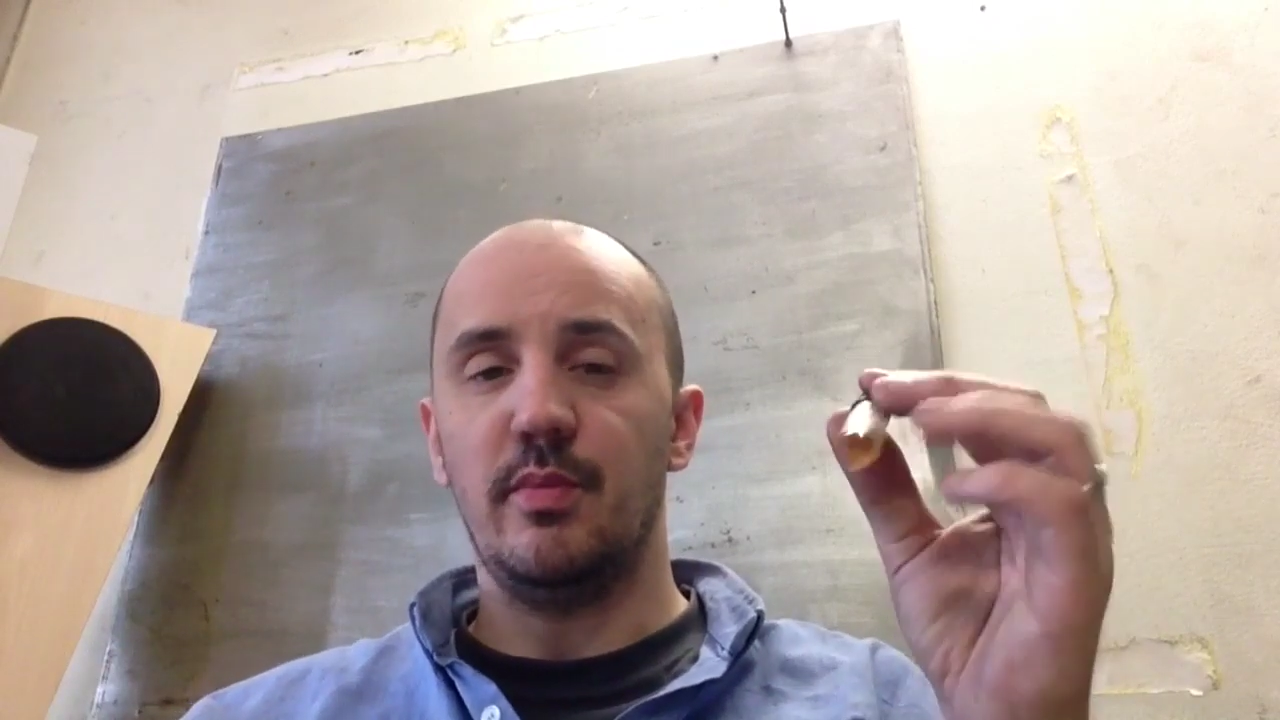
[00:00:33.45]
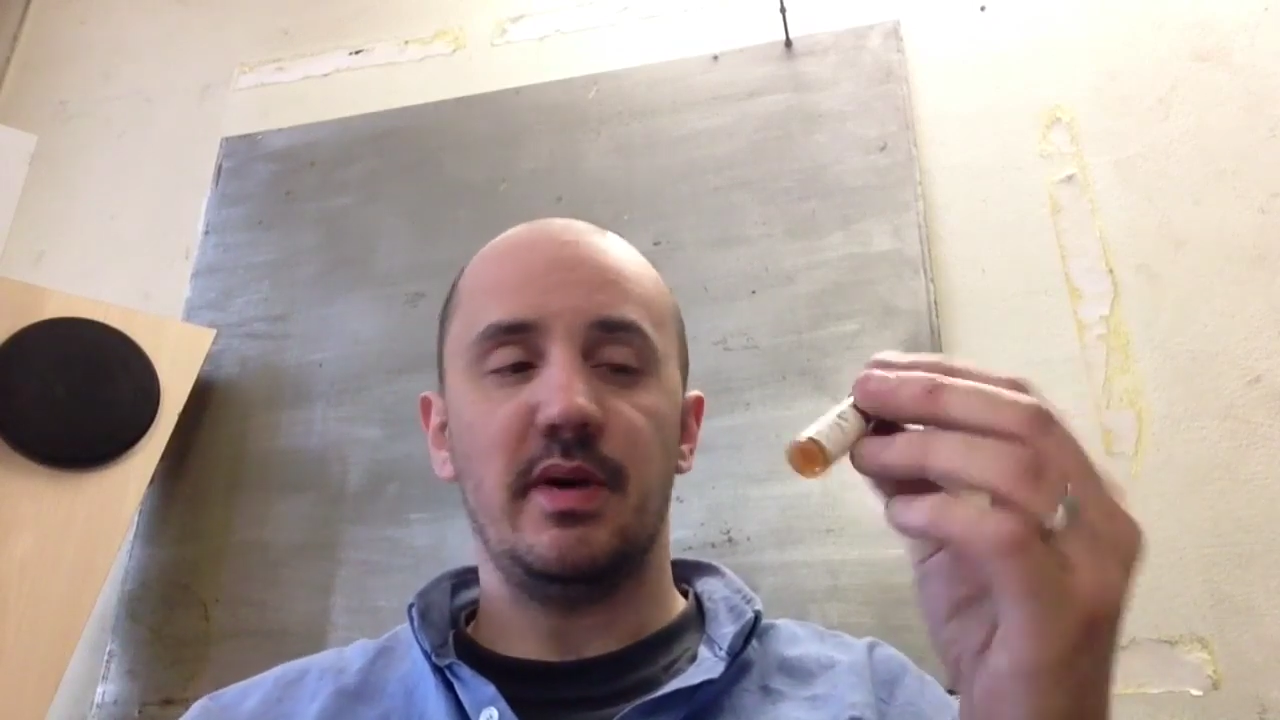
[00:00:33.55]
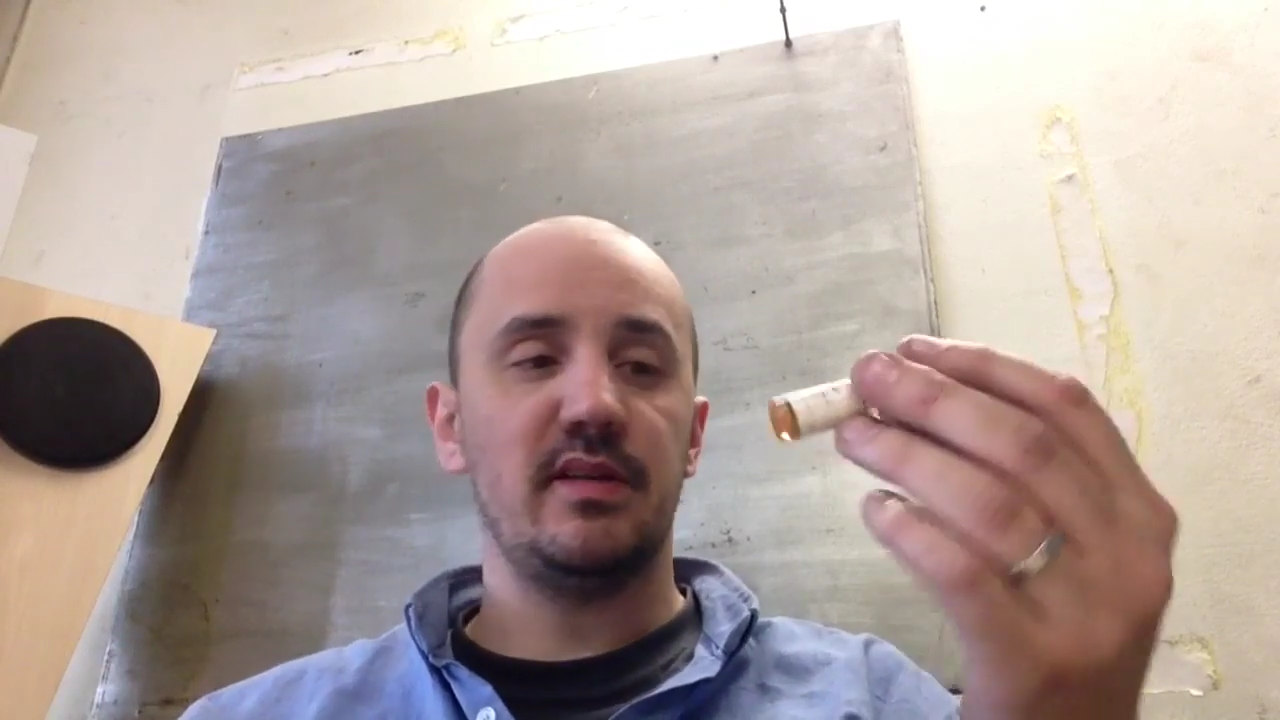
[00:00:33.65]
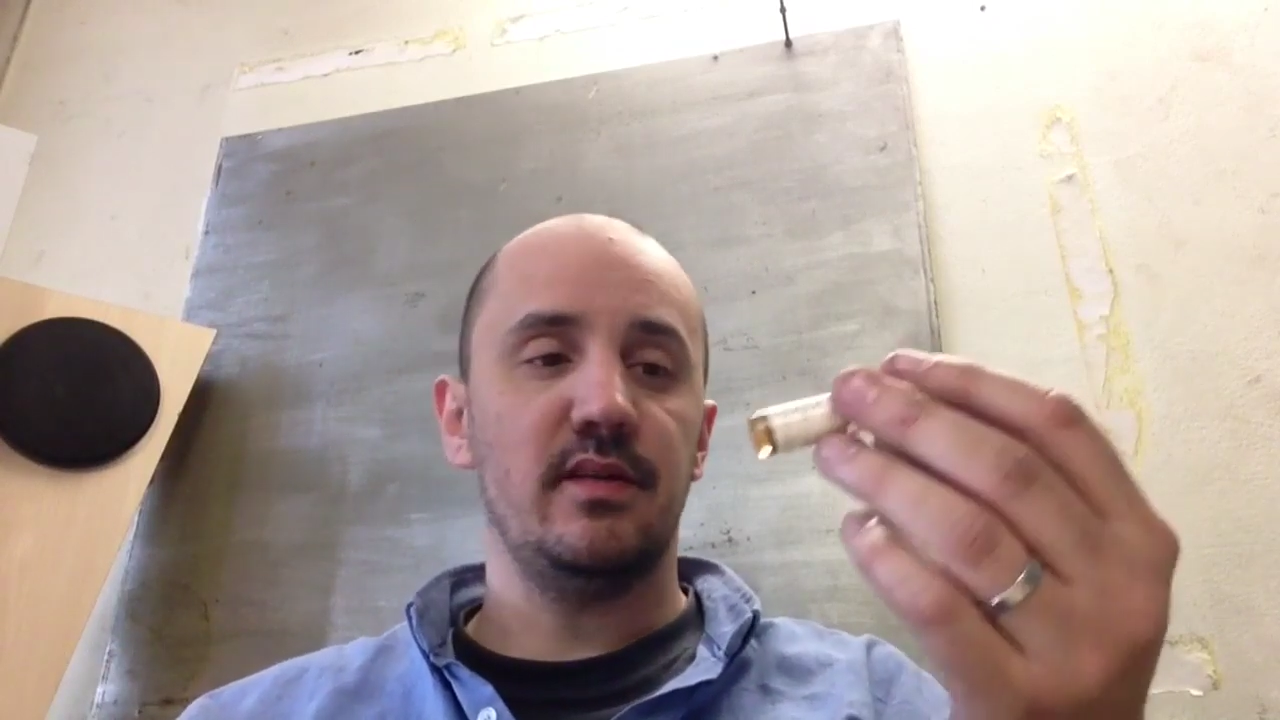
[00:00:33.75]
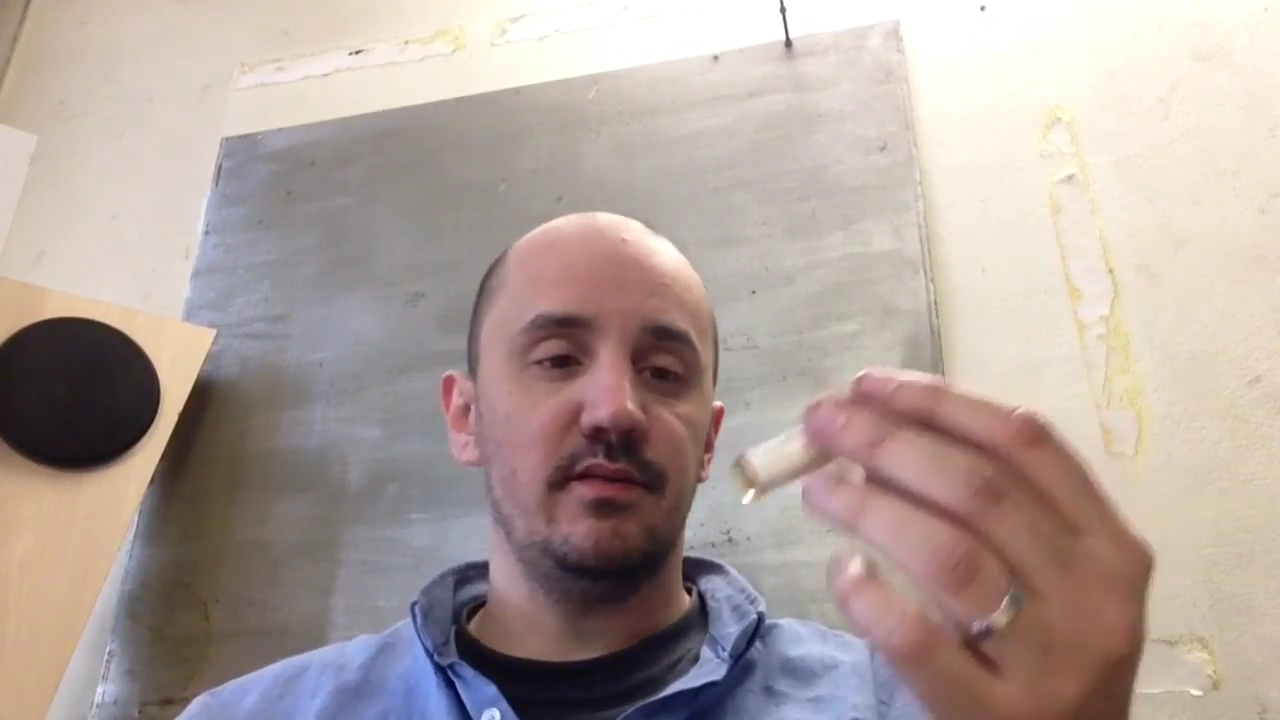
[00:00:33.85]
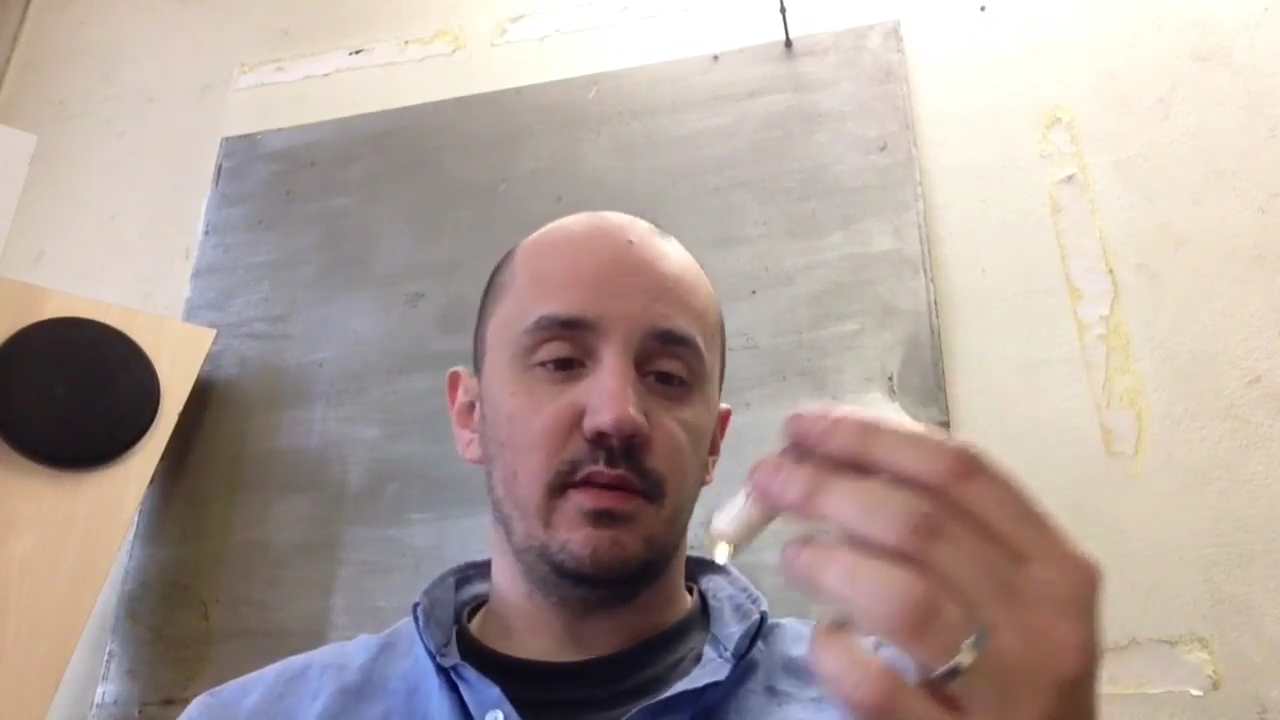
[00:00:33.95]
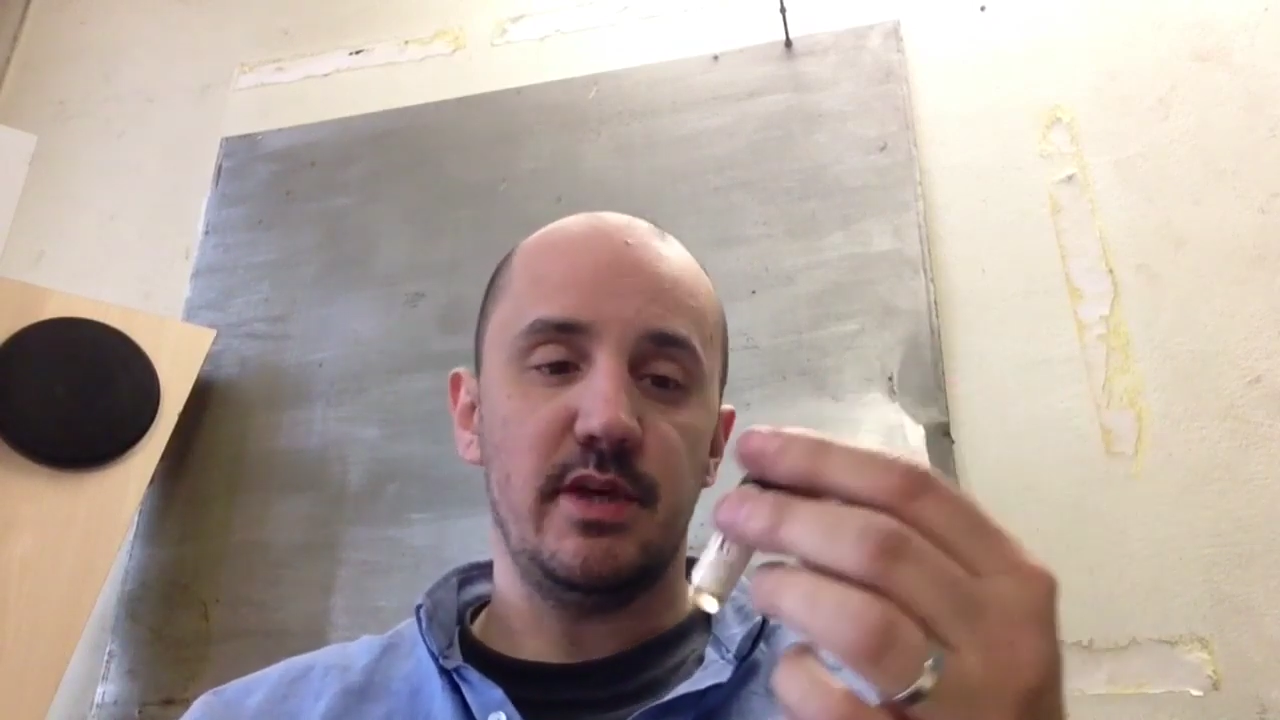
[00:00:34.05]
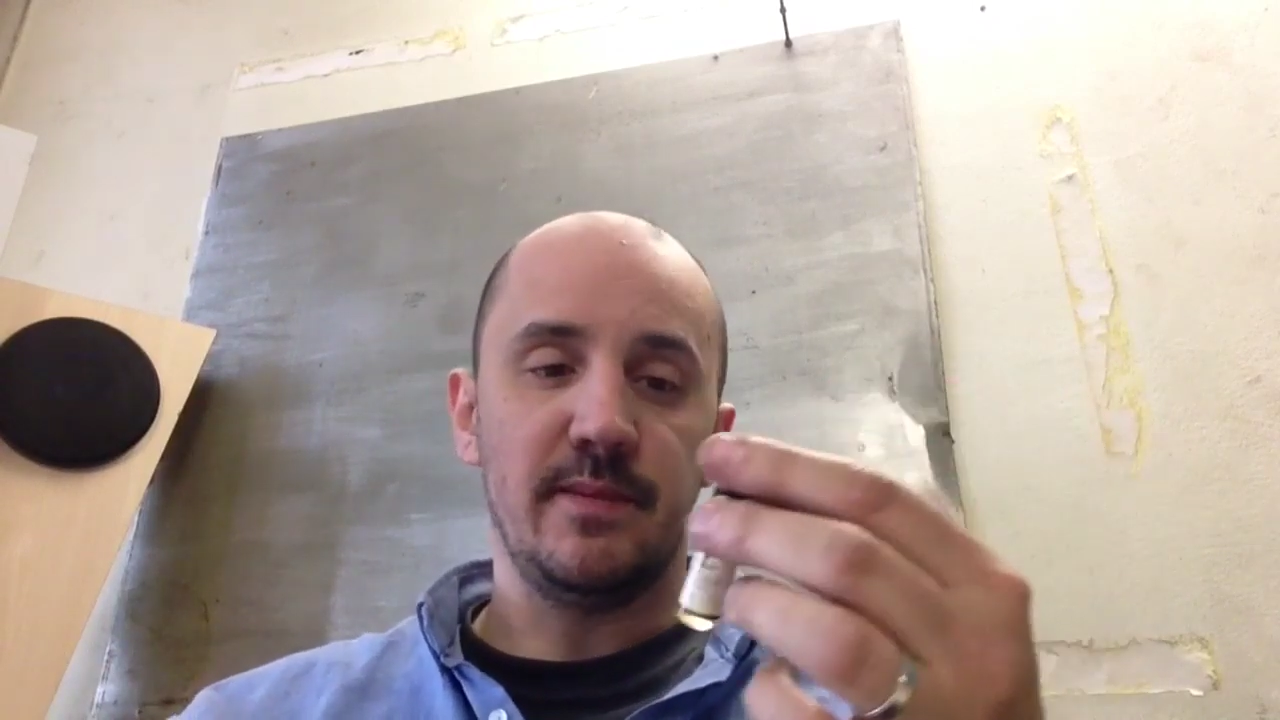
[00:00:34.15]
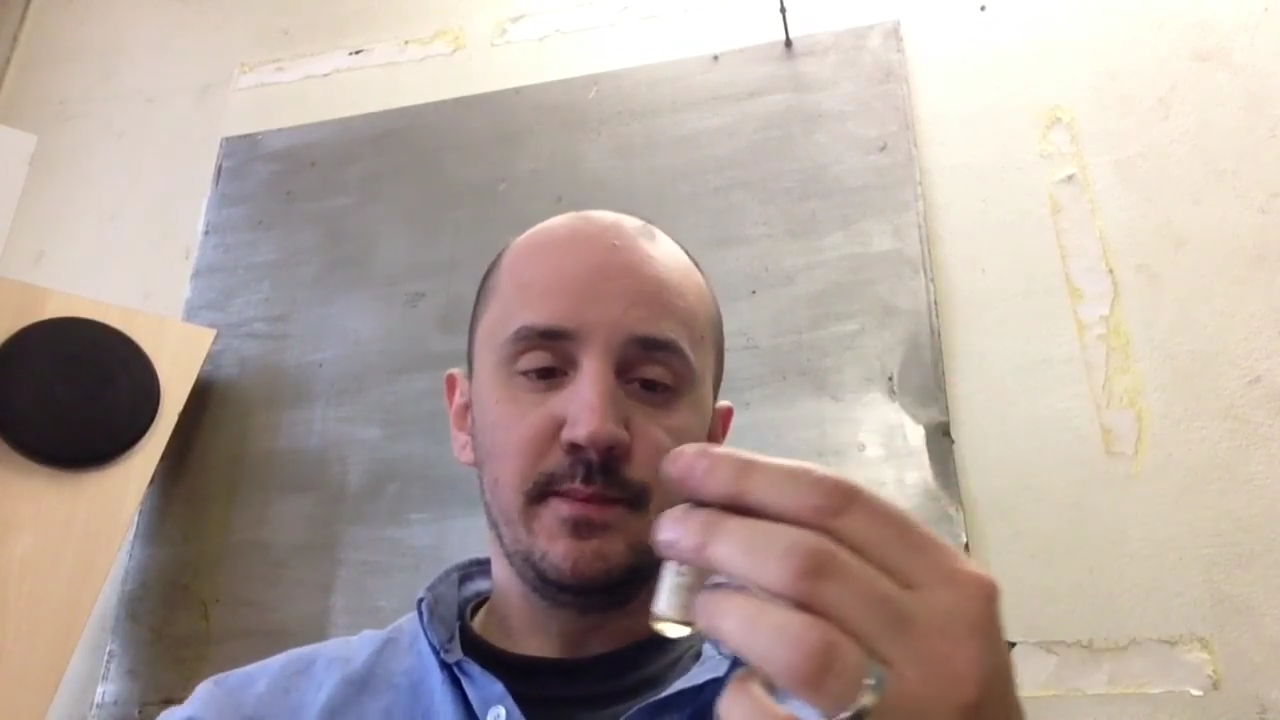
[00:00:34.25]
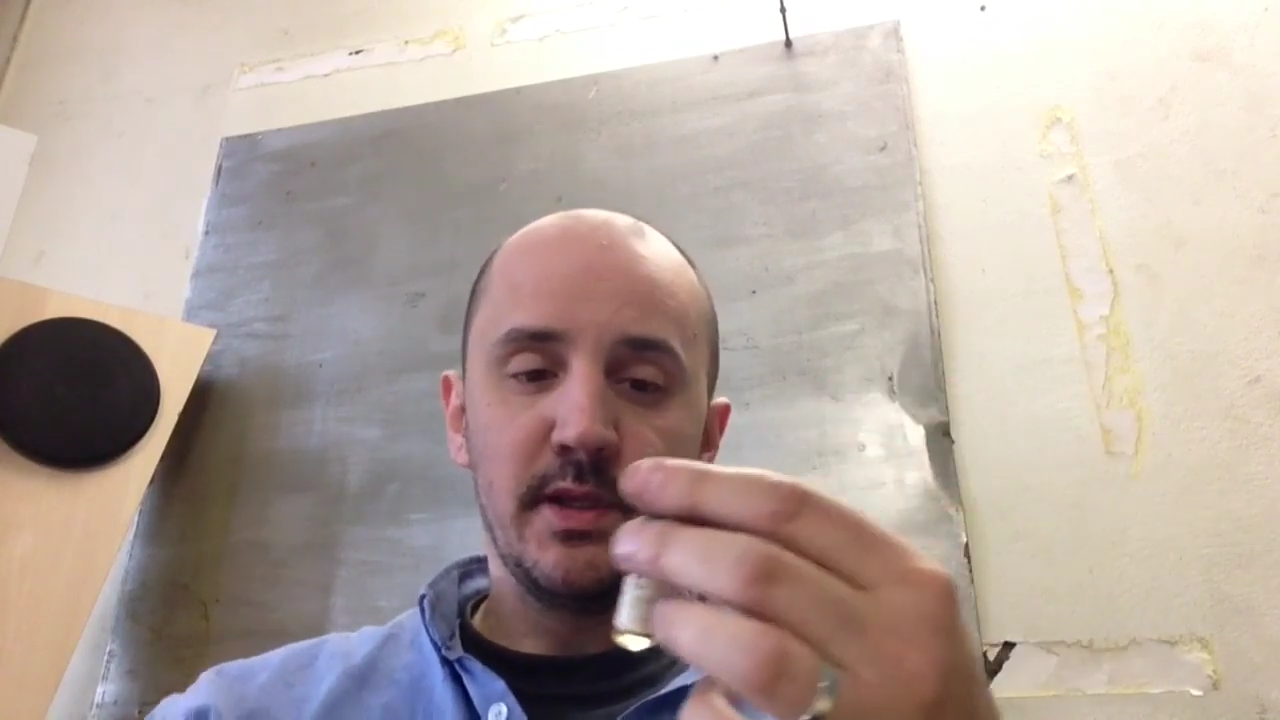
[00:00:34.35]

Pack ça me va bien.